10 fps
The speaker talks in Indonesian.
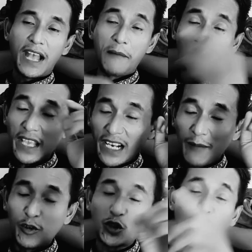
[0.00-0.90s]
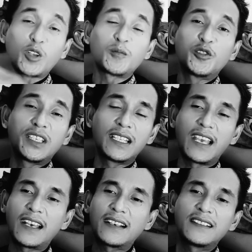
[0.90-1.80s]
apa yang kamu sorot mungkin
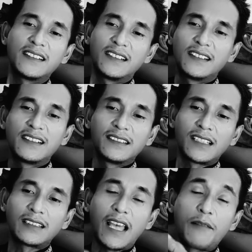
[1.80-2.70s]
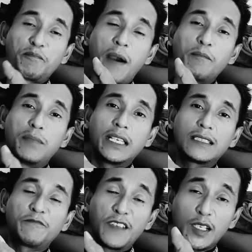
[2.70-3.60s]
ya. Tentang
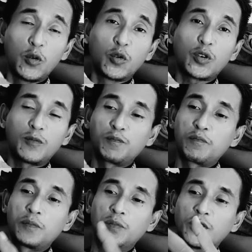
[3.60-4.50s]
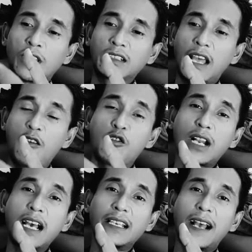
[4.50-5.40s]
public figure, tentang
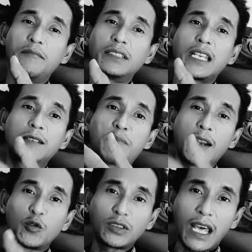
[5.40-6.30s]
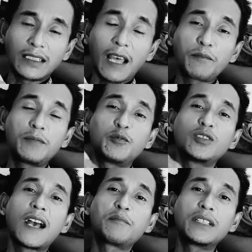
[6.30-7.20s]
orang yang menjadi panutan tapi
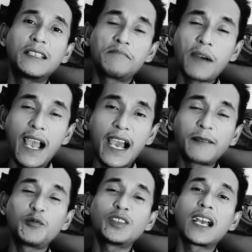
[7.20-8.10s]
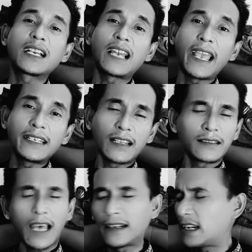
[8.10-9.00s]
punya penyimpangan, punya kelainan
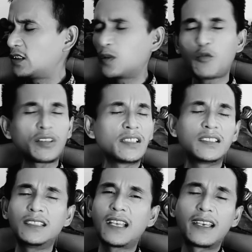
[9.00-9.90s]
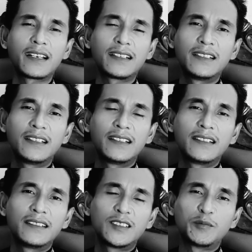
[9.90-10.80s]
entah dari semua sisinya ya.
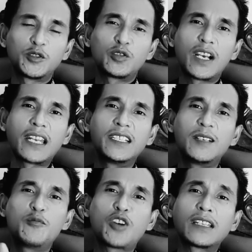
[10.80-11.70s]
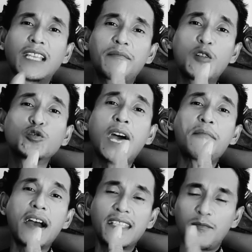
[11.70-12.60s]
Sebetulnya kan ini bukan tema
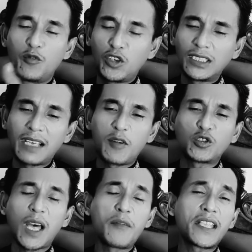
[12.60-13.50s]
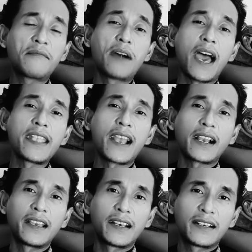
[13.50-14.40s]
utamanya, mungkin tema utamanya banyak.